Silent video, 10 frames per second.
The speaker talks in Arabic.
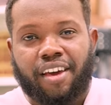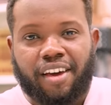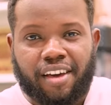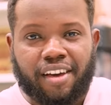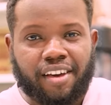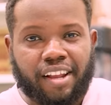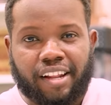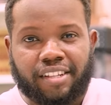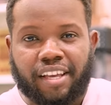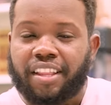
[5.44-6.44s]
آه،
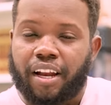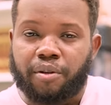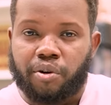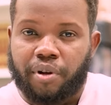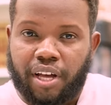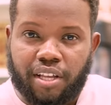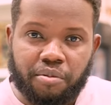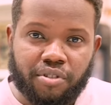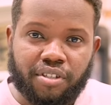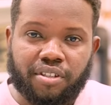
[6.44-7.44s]
الليلة جاي اتكلمنا عن حاجة
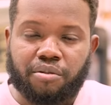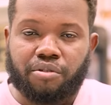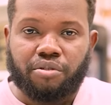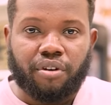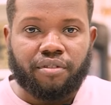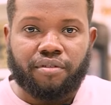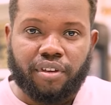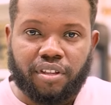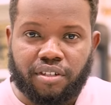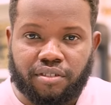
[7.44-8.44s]
بسيطة برضه
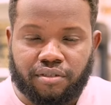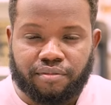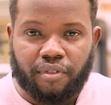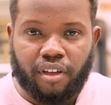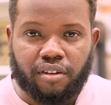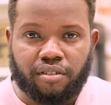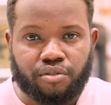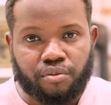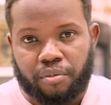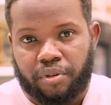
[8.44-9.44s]
خفيفة كده عن يعني
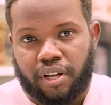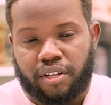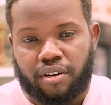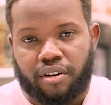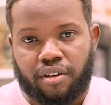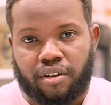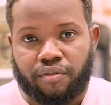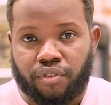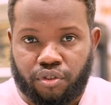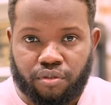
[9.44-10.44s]
التصوير بتاع
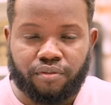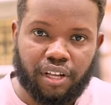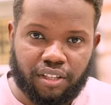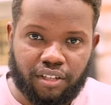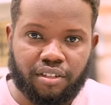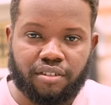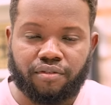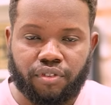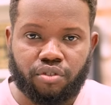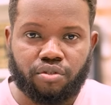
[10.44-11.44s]
الفيديو
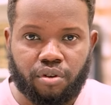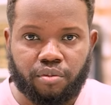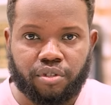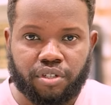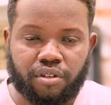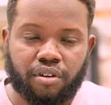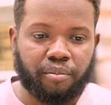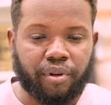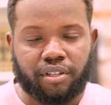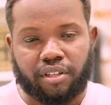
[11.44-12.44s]
تحديدا فيديو سلو موشن
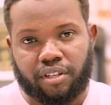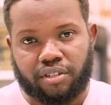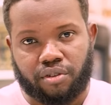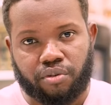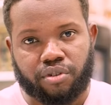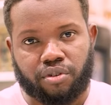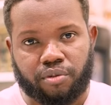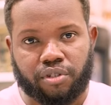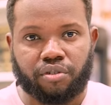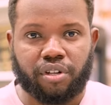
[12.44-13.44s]
لما انت تيجي تصور سلو
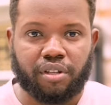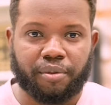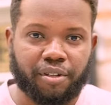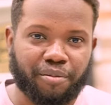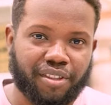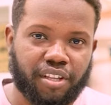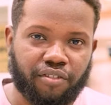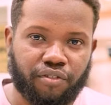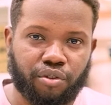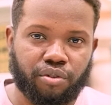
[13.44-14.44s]
موشن او تبيض بتاع
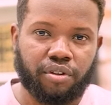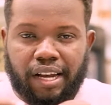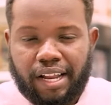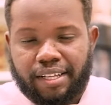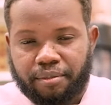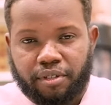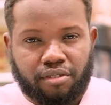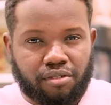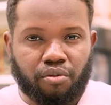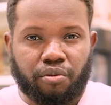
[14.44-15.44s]
الفيديو ده لازم انت
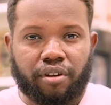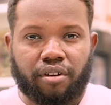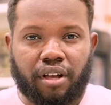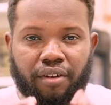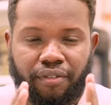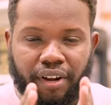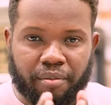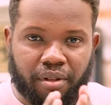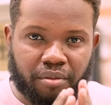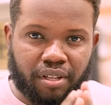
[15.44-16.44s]
تصور
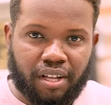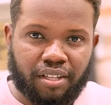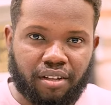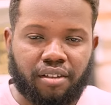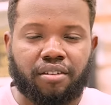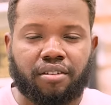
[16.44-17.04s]
الفريمات بتاعتك